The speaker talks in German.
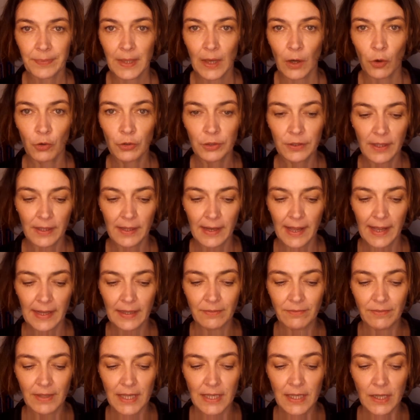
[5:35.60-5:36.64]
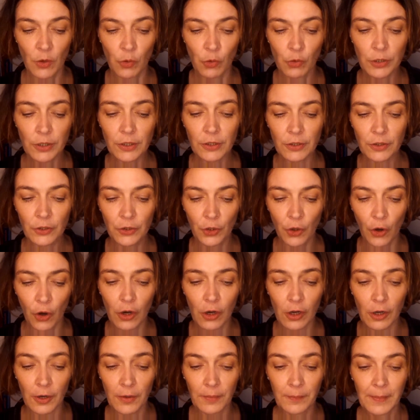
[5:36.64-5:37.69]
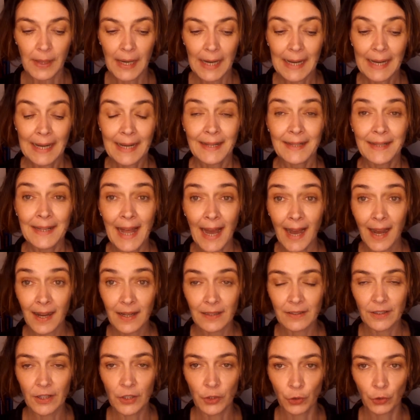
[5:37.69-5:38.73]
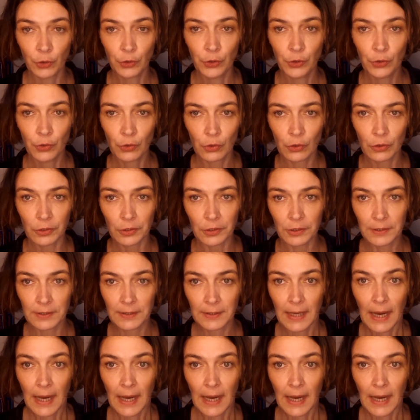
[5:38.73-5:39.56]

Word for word: Und dann hätten wir hier unten noch nach der Gründung.